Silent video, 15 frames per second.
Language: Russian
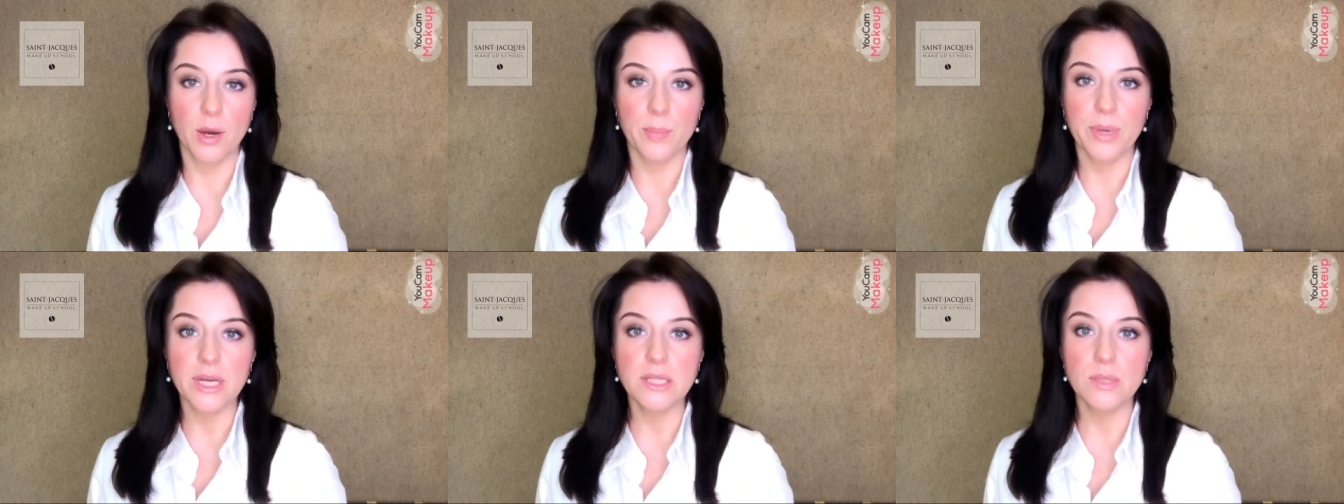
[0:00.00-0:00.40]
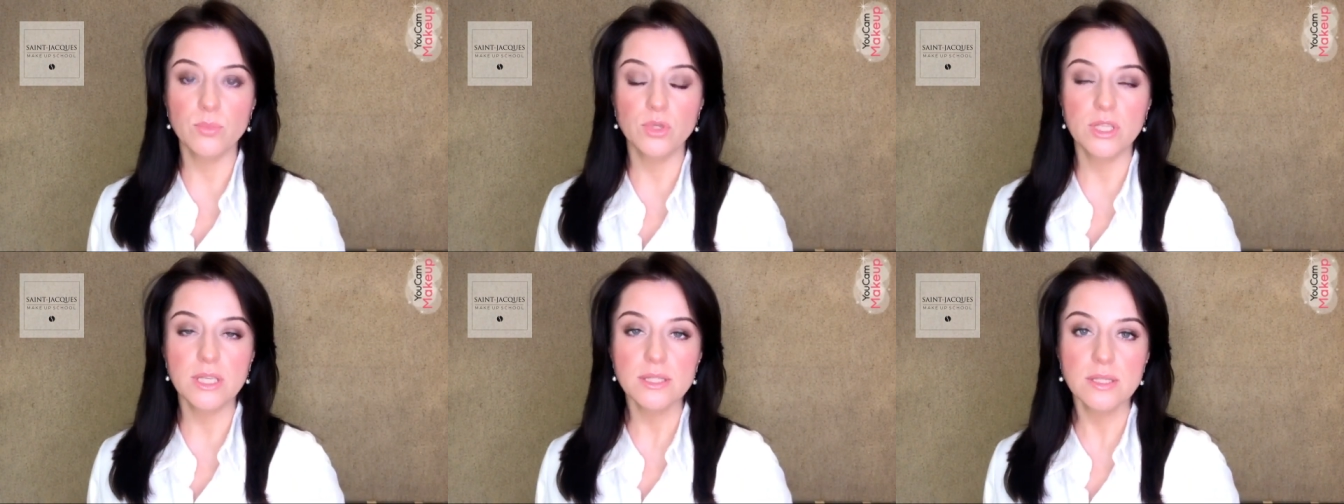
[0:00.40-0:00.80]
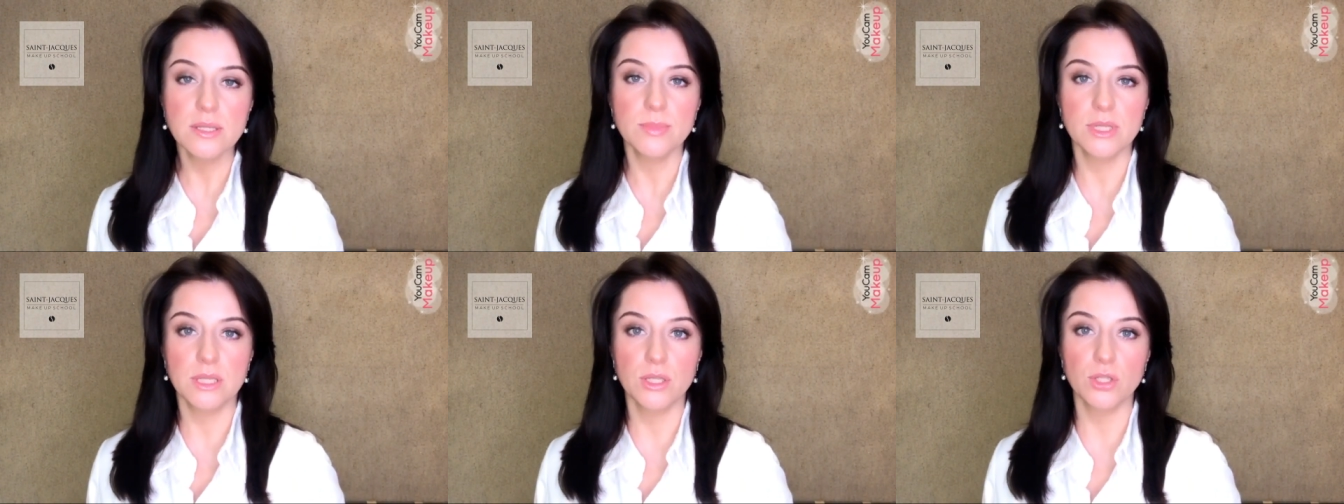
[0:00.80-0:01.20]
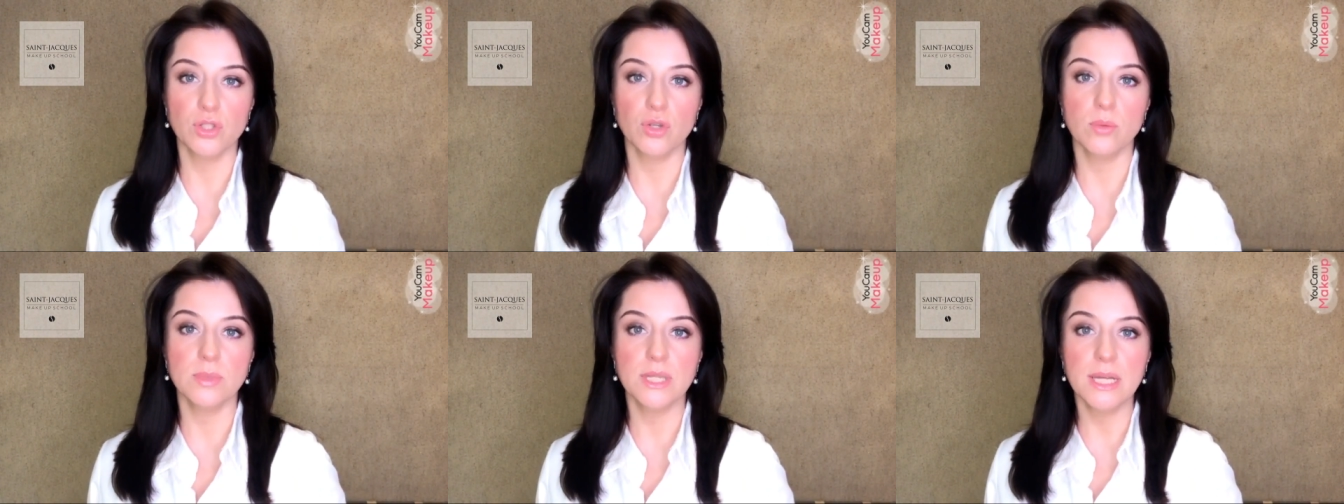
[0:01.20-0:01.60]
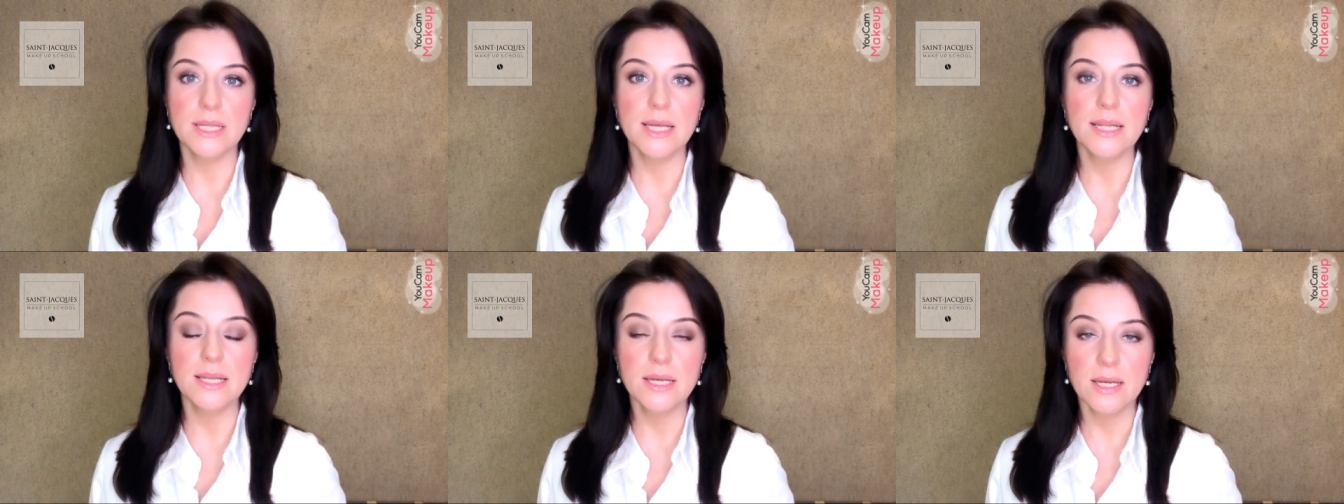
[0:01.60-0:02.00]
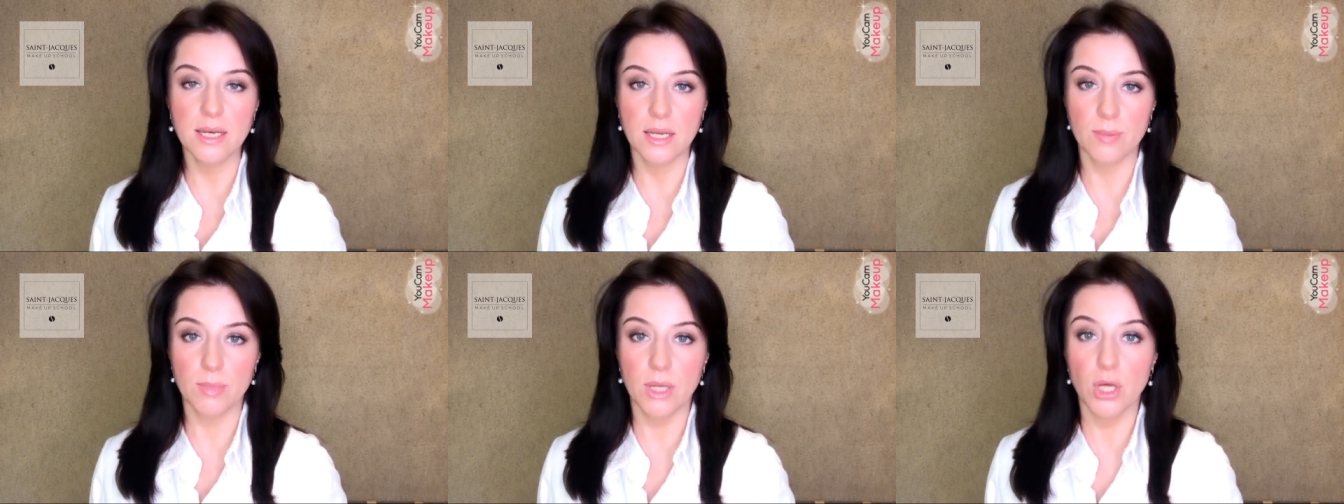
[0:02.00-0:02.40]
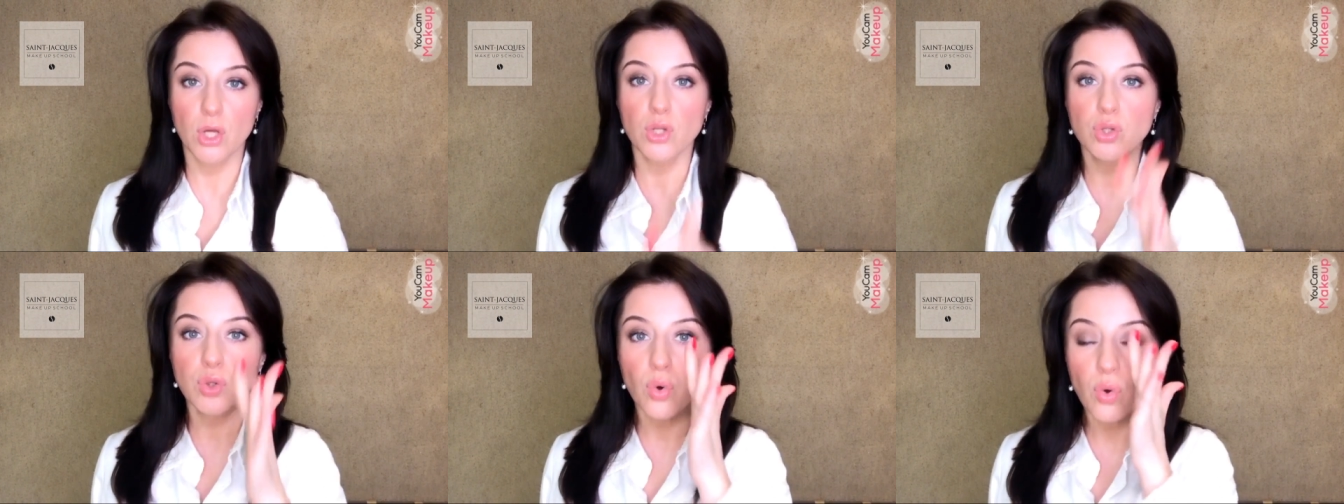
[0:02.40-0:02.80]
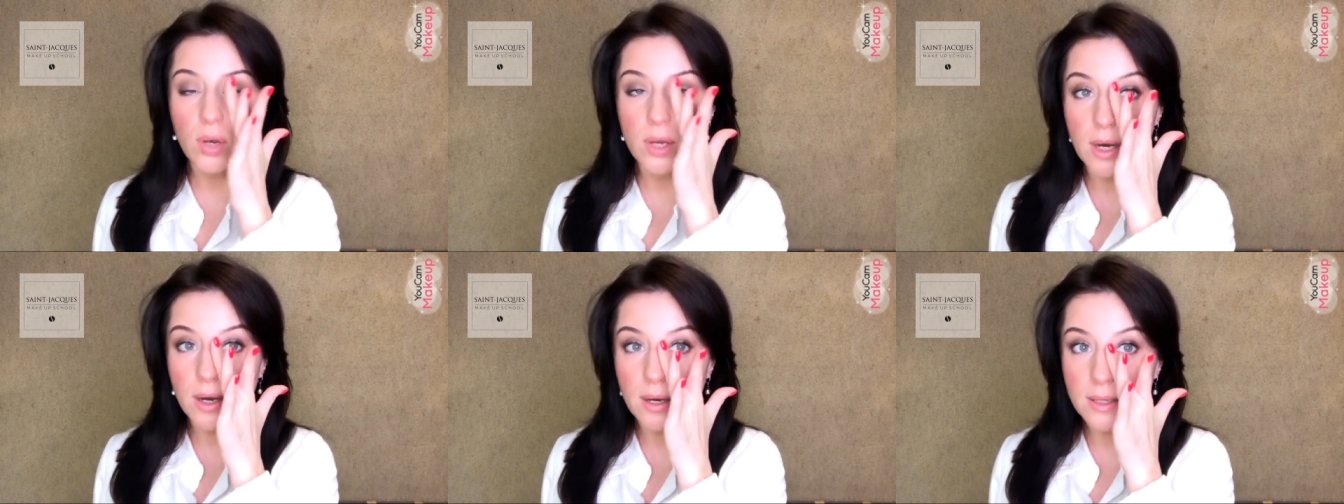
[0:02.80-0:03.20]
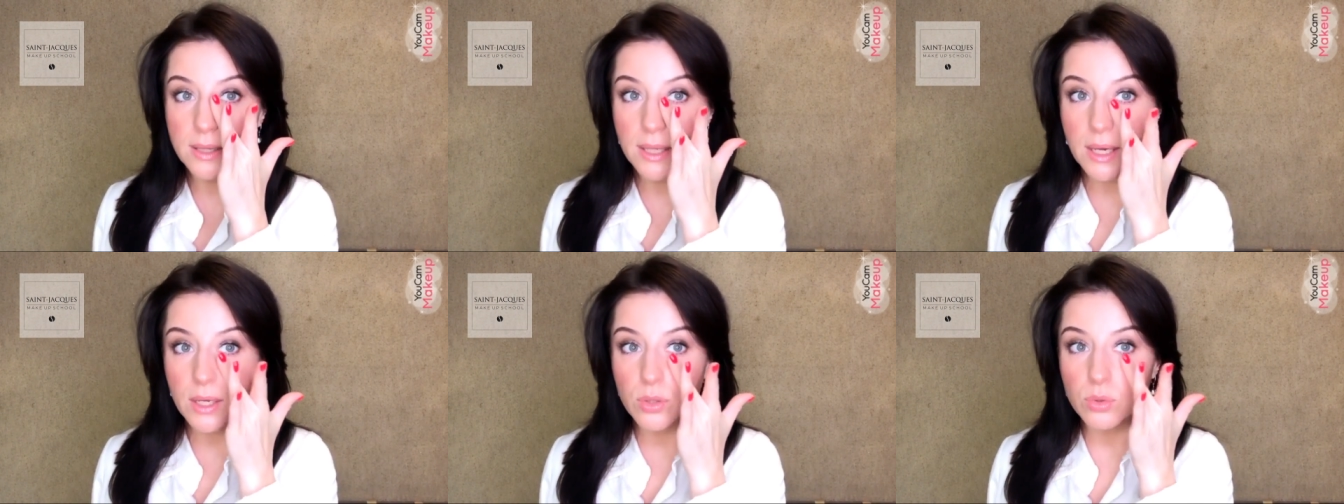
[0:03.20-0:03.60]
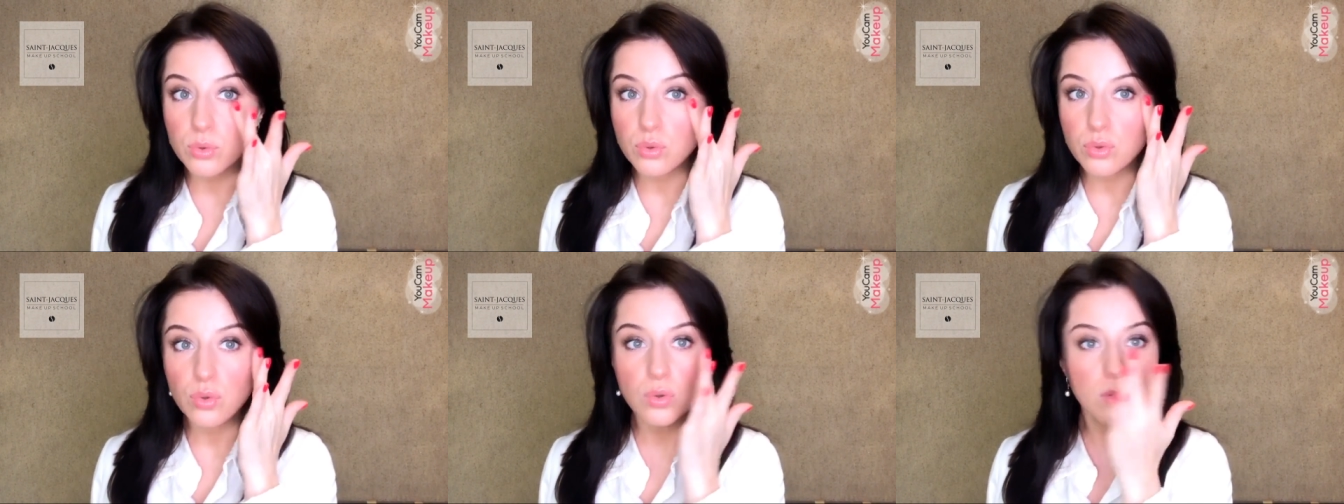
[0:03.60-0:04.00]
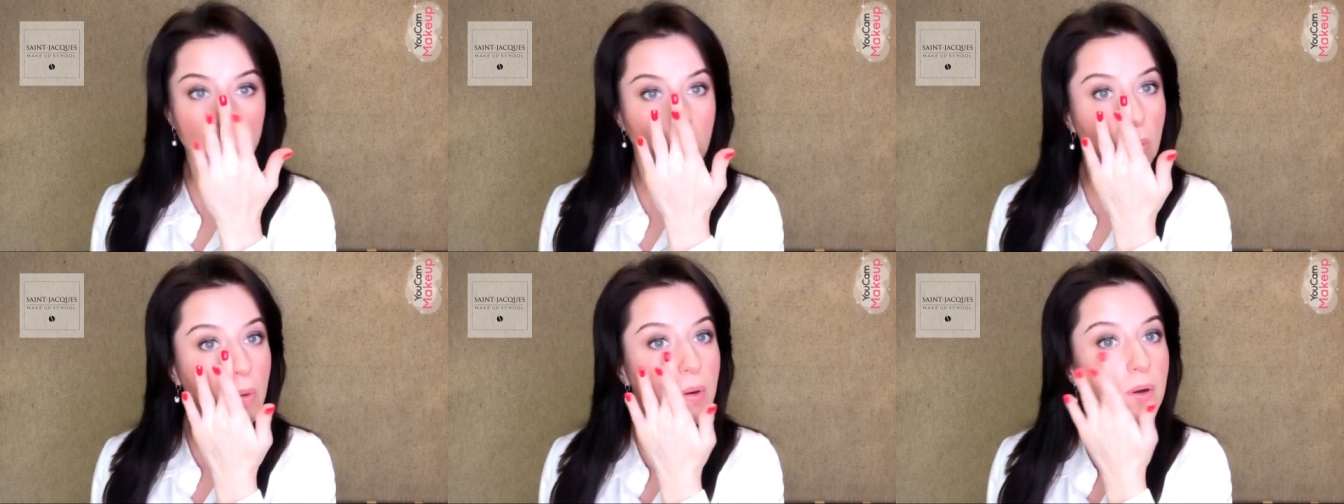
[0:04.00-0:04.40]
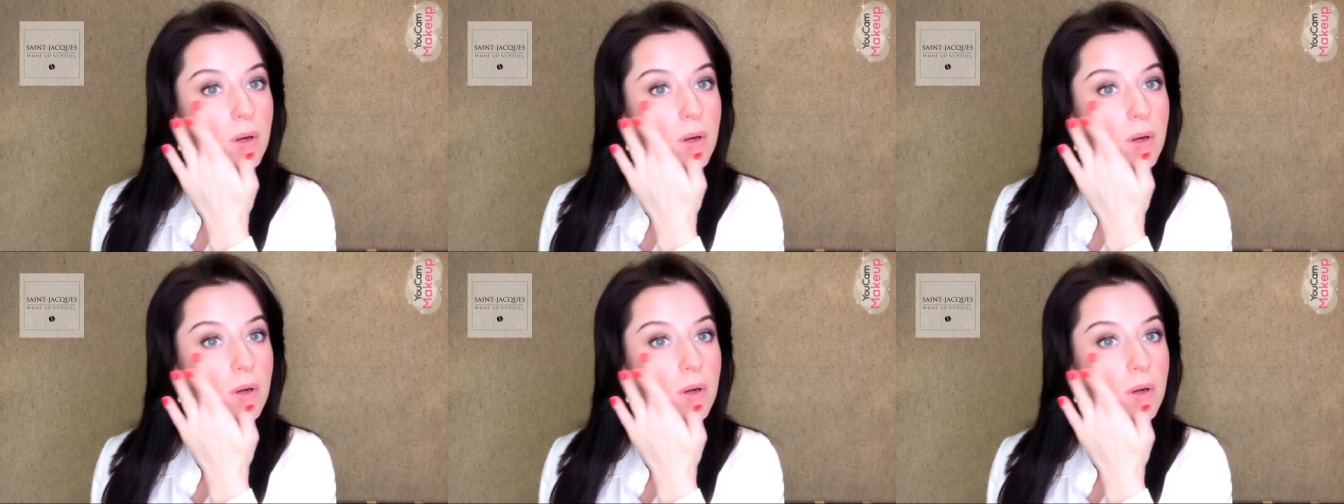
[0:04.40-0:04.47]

Поэтому если мы нанесем тональный крем только на эту зону,